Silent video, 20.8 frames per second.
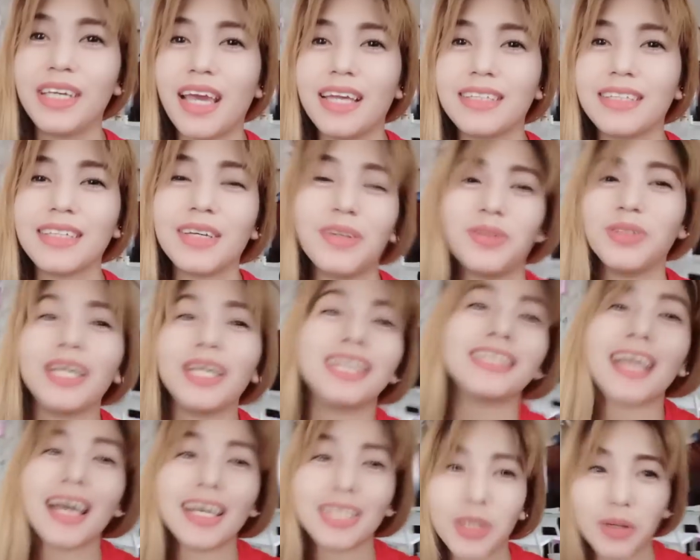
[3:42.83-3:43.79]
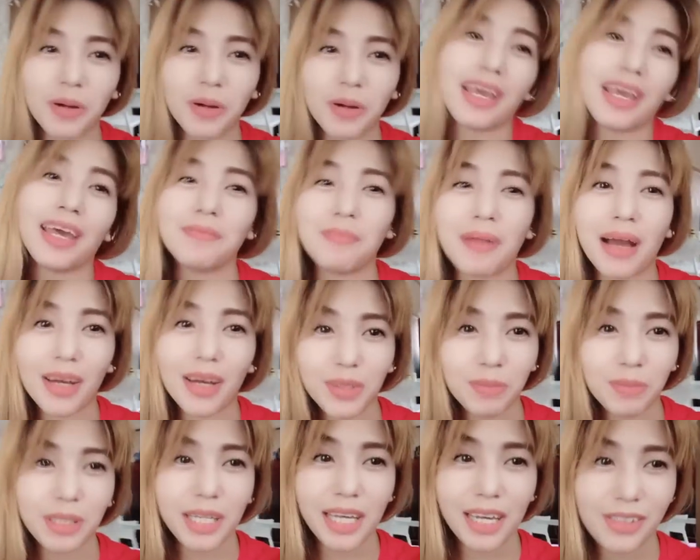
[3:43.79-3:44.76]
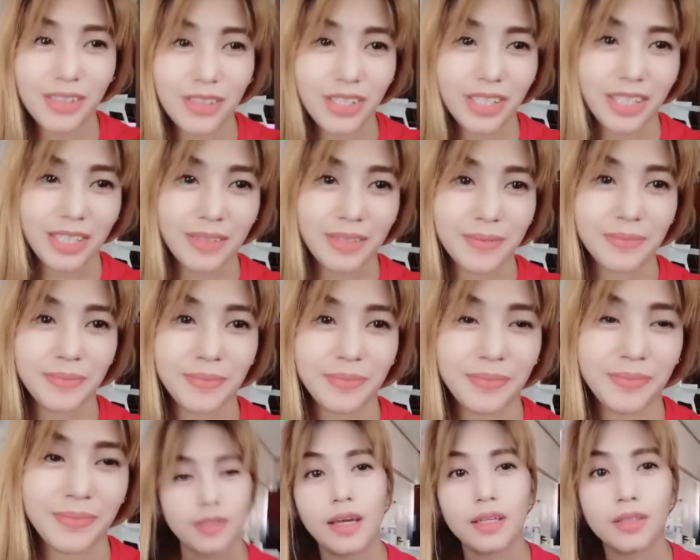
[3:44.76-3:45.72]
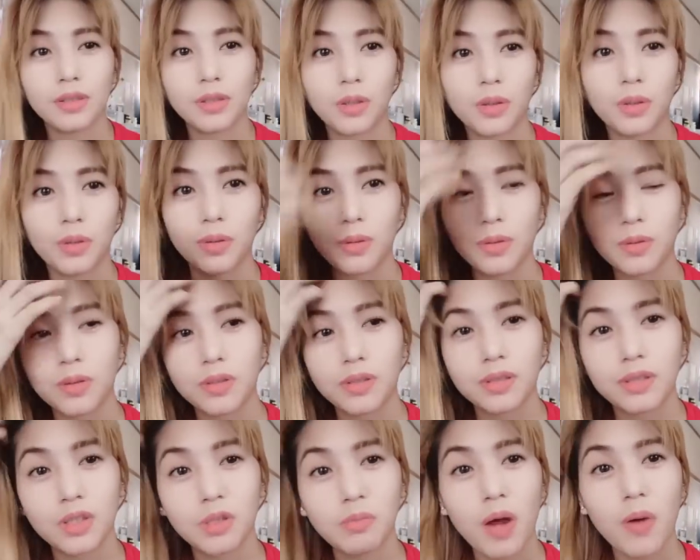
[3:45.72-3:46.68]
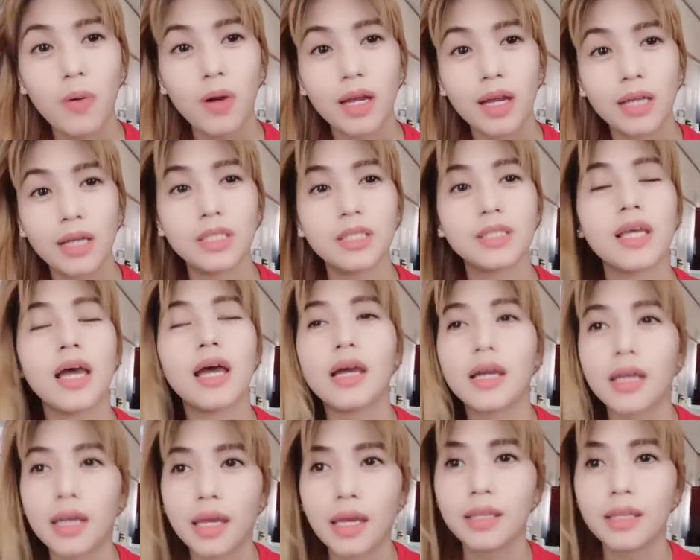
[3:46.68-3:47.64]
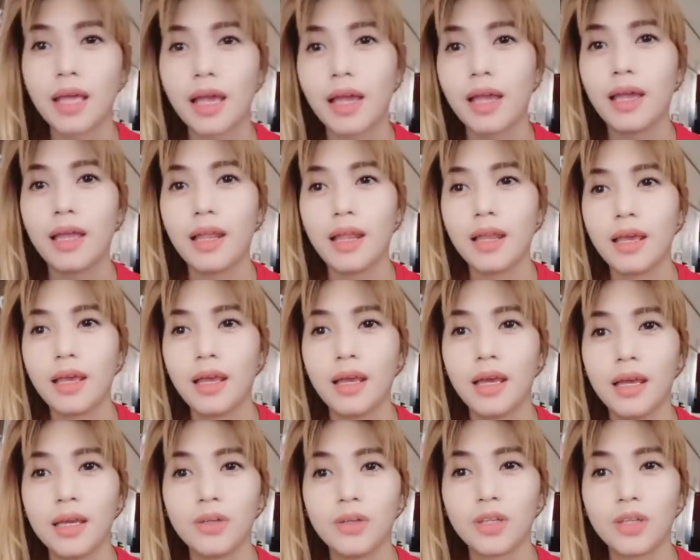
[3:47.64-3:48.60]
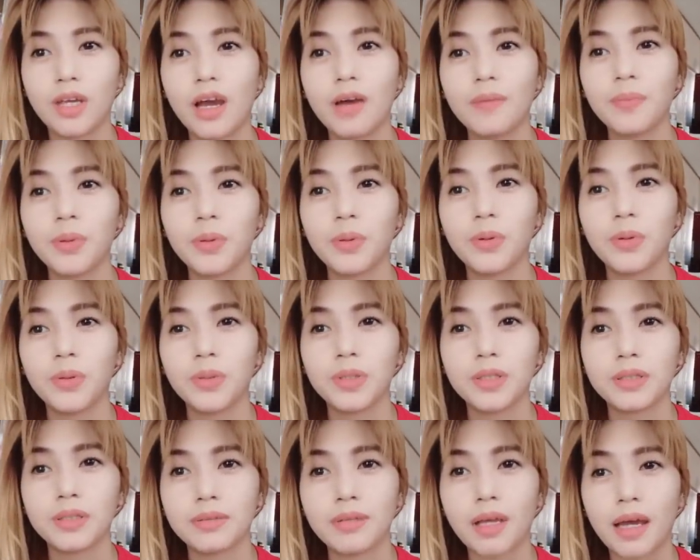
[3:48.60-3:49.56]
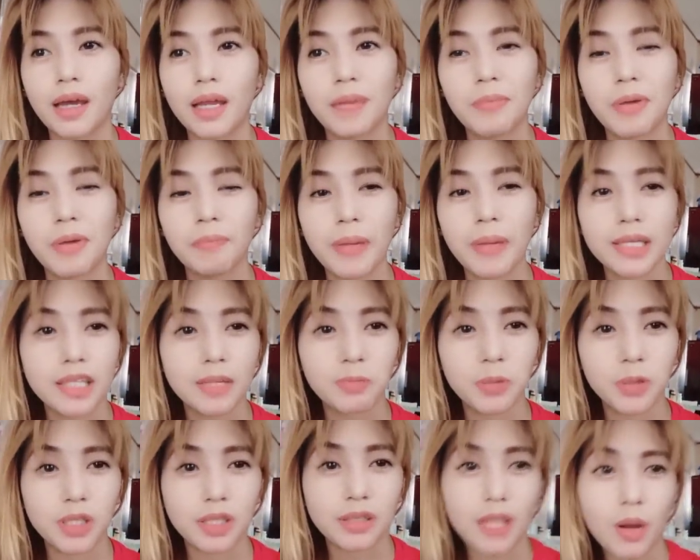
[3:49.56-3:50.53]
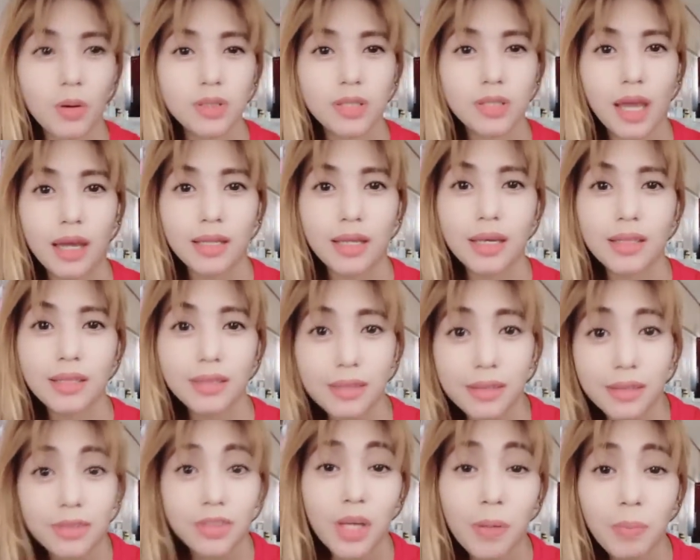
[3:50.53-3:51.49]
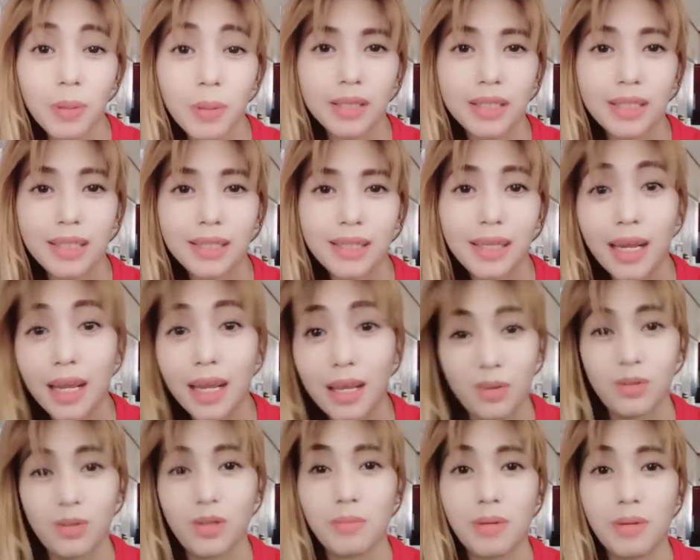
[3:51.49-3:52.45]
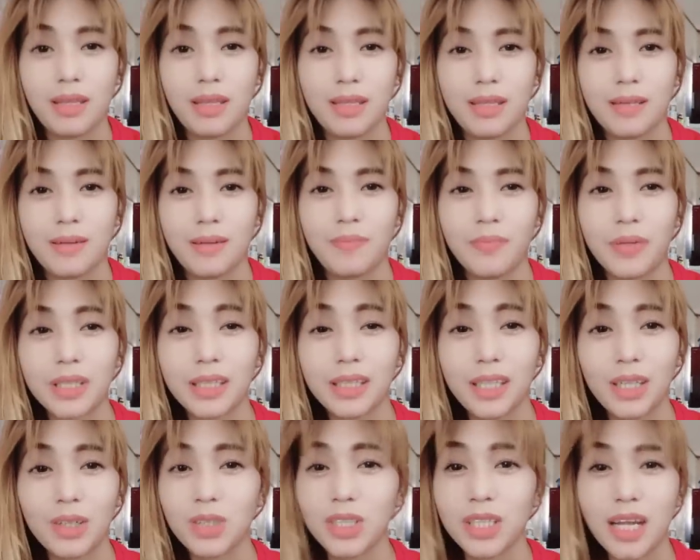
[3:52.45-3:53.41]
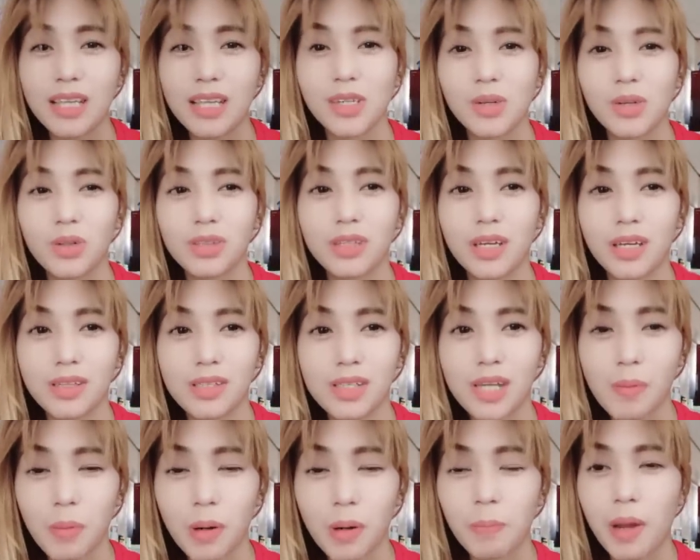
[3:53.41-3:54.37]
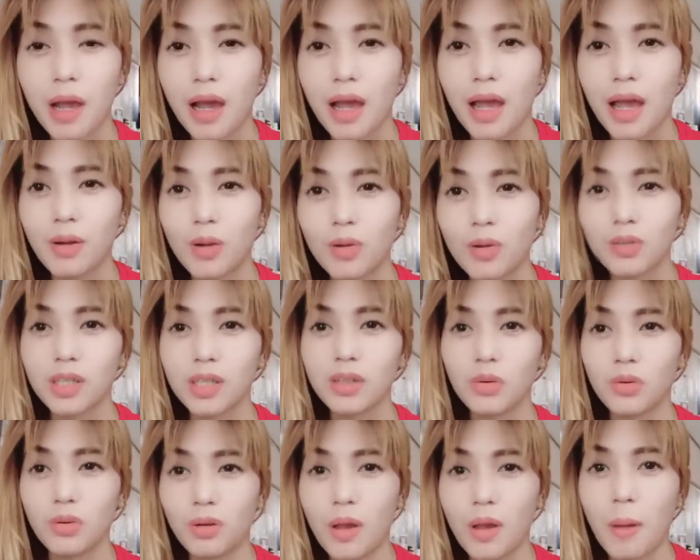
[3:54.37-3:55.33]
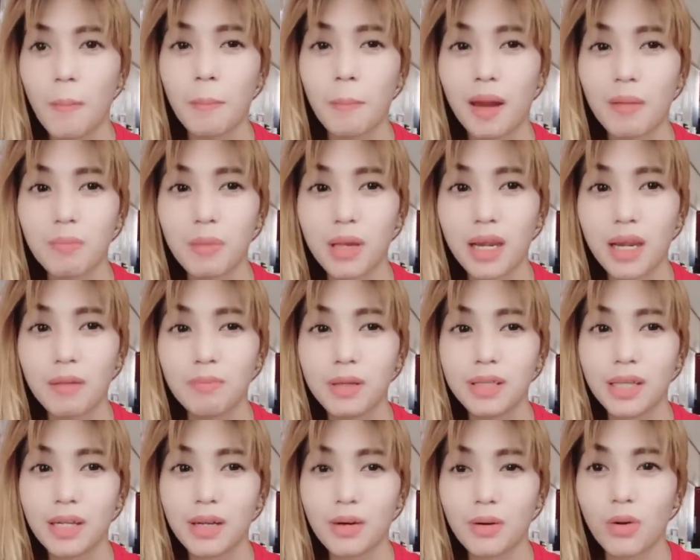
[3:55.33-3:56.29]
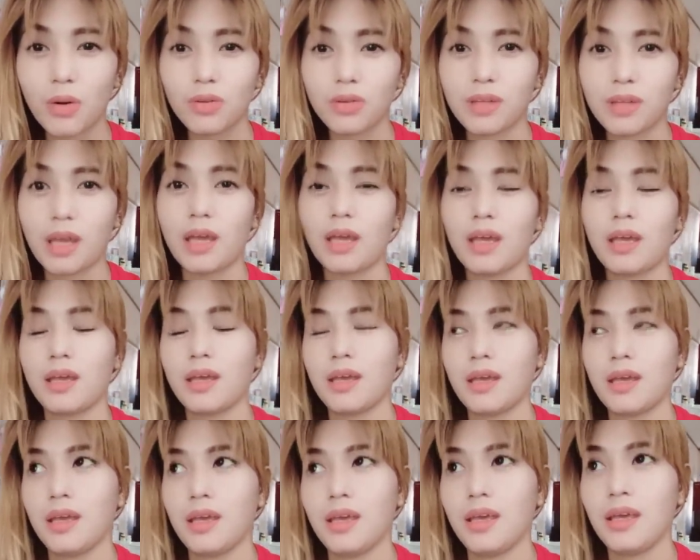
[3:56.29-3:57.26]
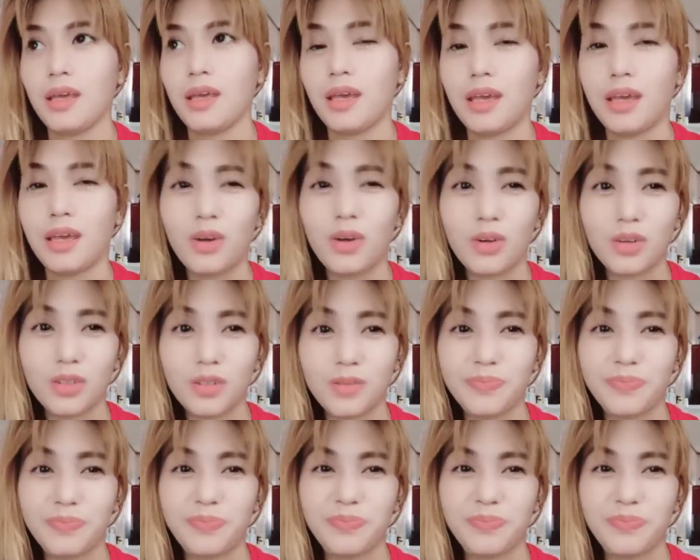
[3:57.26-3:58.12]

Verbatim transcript: yan, so, yan nga. So, ayan mga katumadachi. Yan, so, tumawag nga siya sa akin dahil, yun nga po, nakalimang beses na po siyang tawag sa akin at syempre dinidinay ko naman at hindi ko sinasagot din syempre pa ano ano din oh palambing-lambing din ng konti eh yun